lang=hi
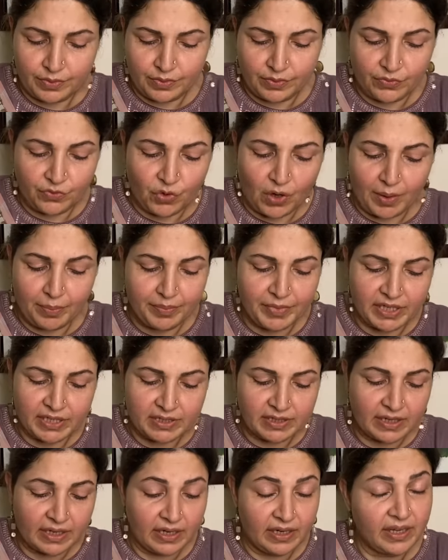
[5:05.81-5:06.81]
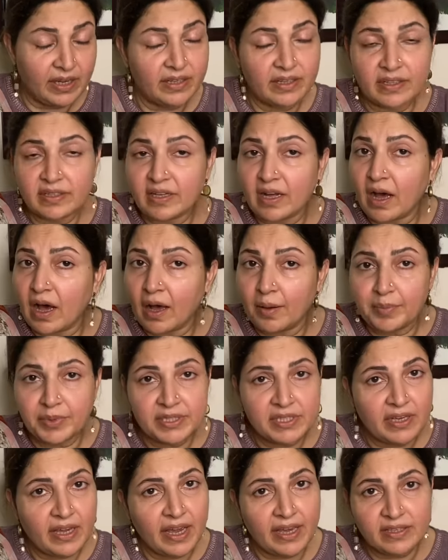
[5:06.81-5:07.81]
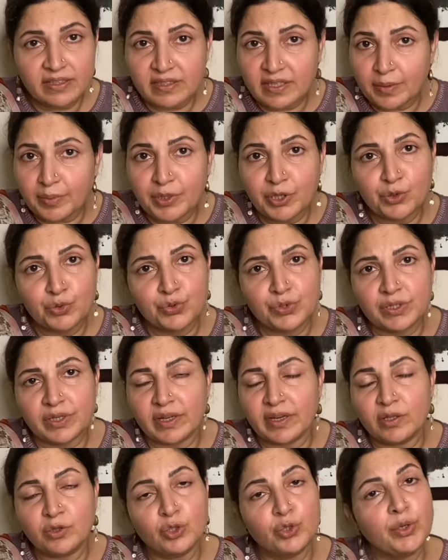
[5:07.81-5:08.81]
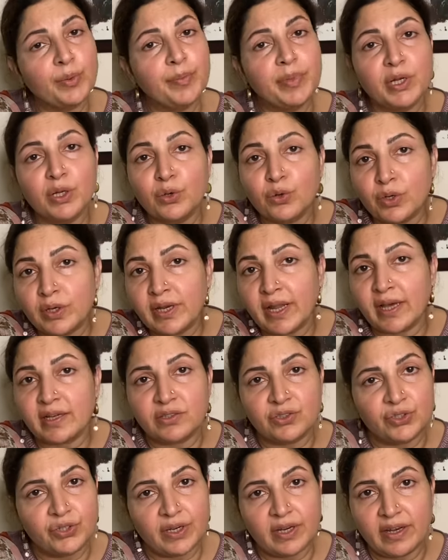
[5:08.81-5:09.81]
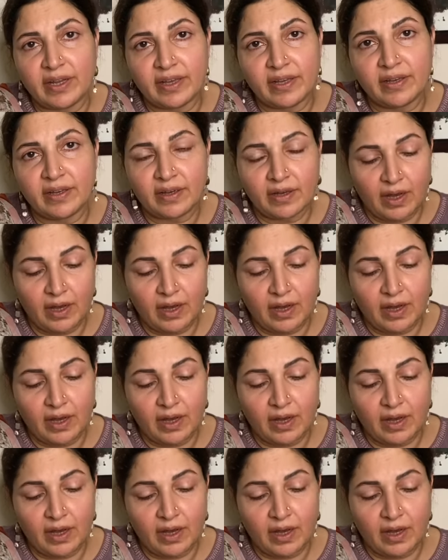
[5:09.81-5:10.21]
वो आप मिक्स कर लें अगर आप इसे ऐसे भी यूज़ करें तो ये बिल्कुल नेचुरल है